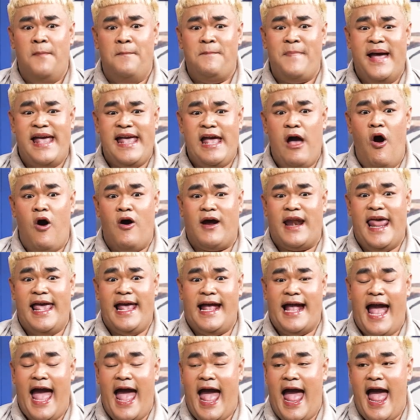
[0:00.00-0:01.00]
ไปออกราย
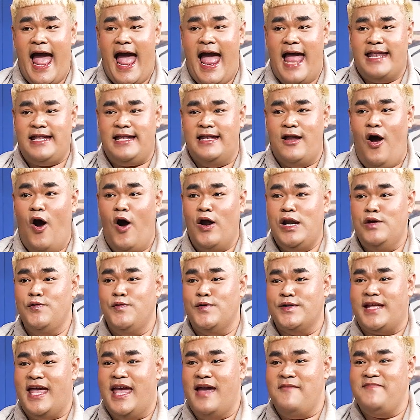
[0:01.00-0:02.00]
การฮอลลีวู
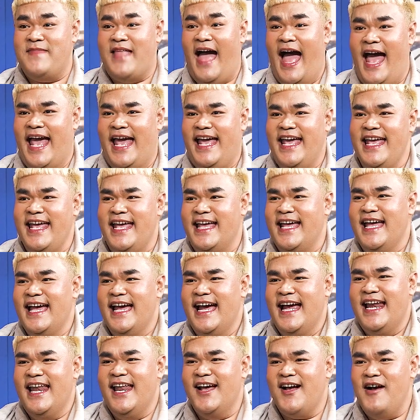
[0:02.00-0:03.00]
ดเกมไนท์
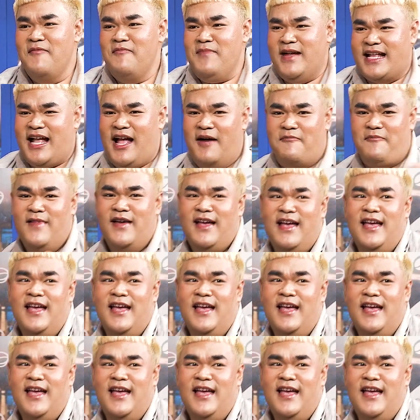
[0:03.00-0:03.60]
แล้วก็เหมือนกับ